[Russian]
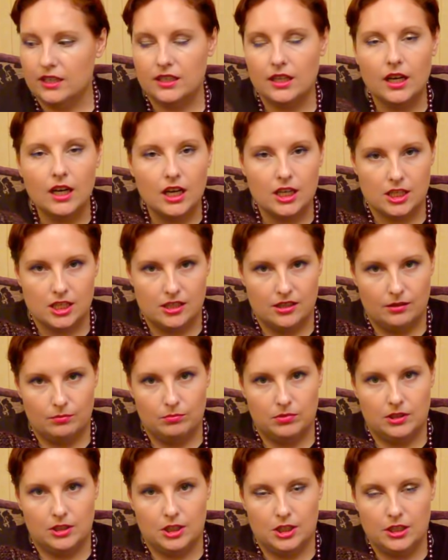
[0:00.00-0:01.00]
Такая же
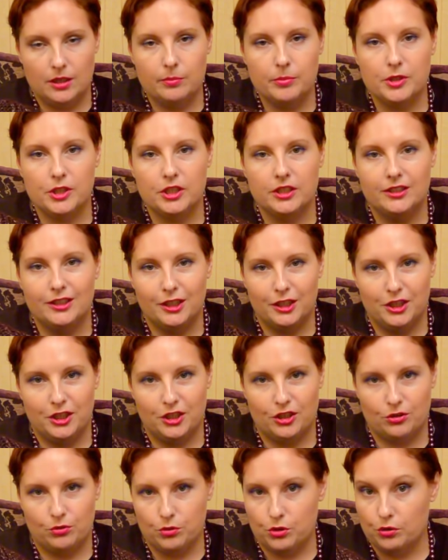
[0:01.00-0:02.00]
там была шапочка и
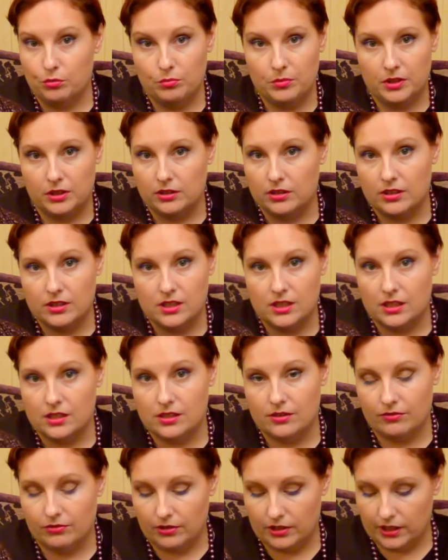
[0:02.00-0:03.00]
такие же очень милые,
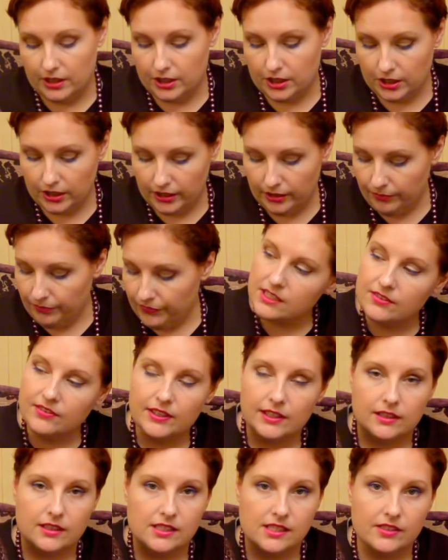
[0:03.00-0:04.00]
кстати, варежки.
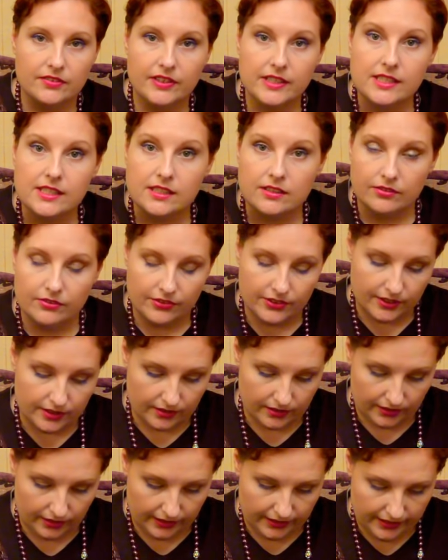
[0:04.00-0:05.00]
Цвет называется
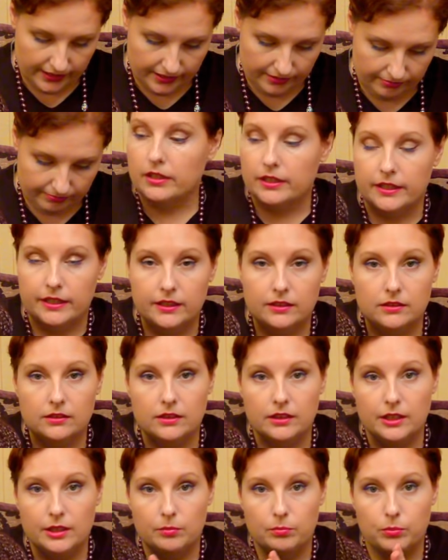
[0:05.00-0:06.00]
винный, акрил
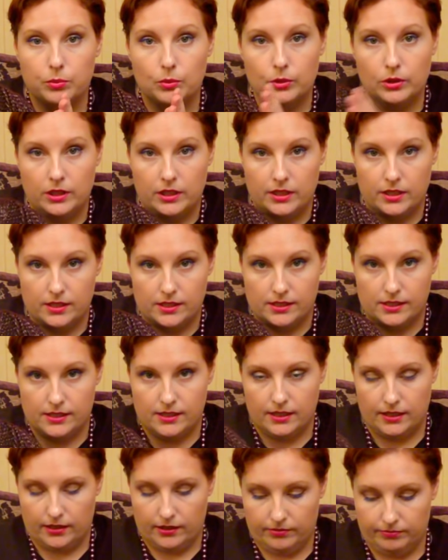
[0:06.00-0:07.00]
и
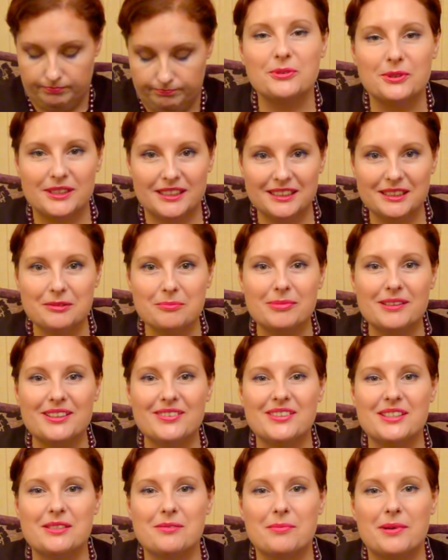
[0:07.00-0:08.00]
полиэстер. Вот, это
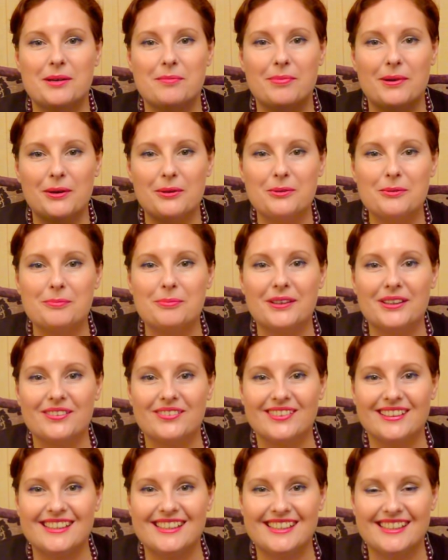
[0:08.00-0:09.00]
были все мои покупки
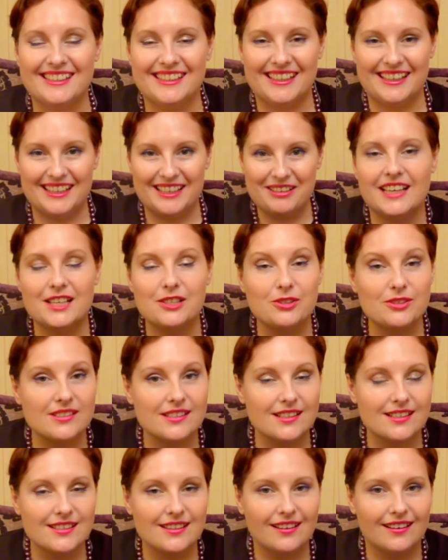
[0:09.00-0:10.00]
вещей. Я еще
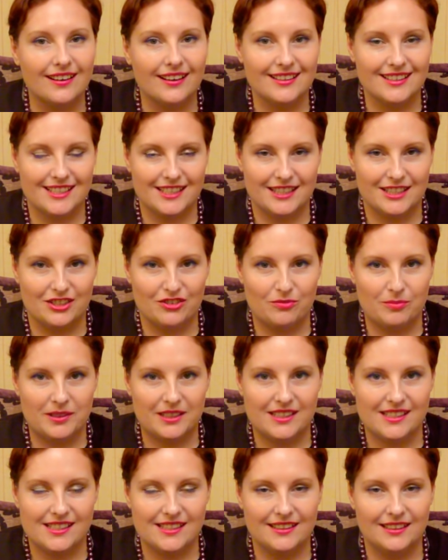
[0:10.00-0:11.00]
зашла, конечно же, в
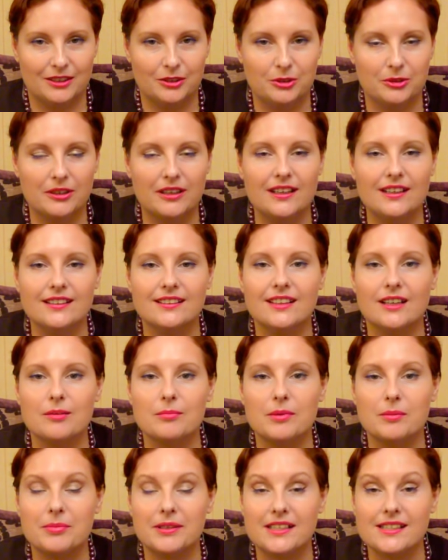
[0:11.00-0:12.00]
магазин Детуаль.
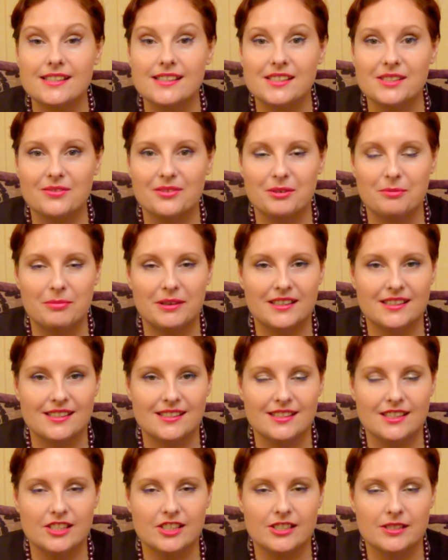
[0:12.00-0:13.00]
Там, обратите внимание,
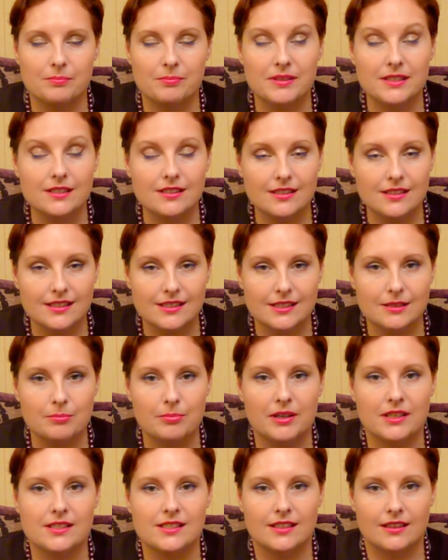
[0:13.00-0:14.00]
сейчас
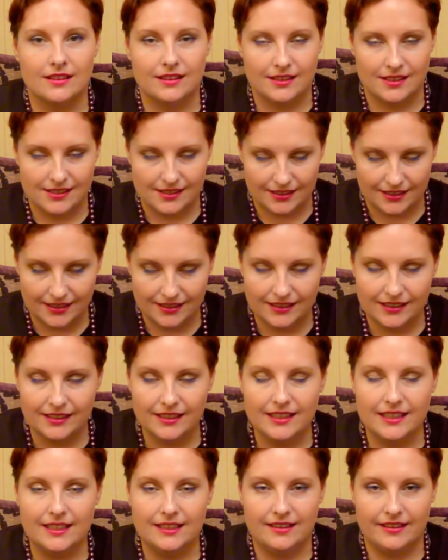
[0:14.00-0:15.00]
50% скидки,
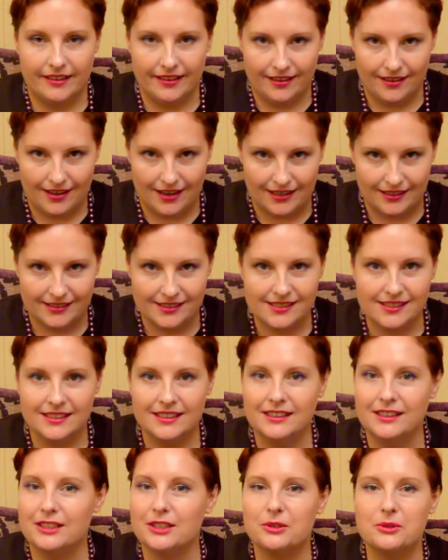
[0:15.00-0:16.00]
и это реальные
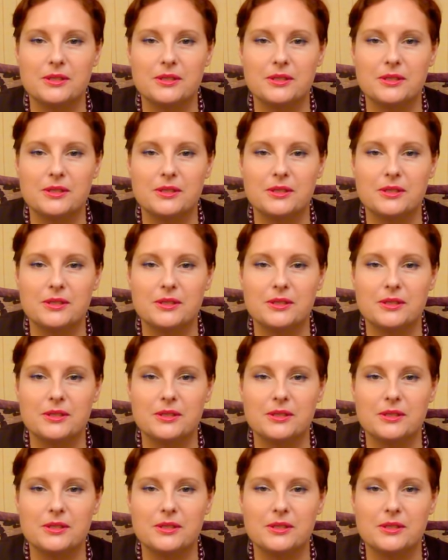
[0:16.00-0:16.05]
скидки.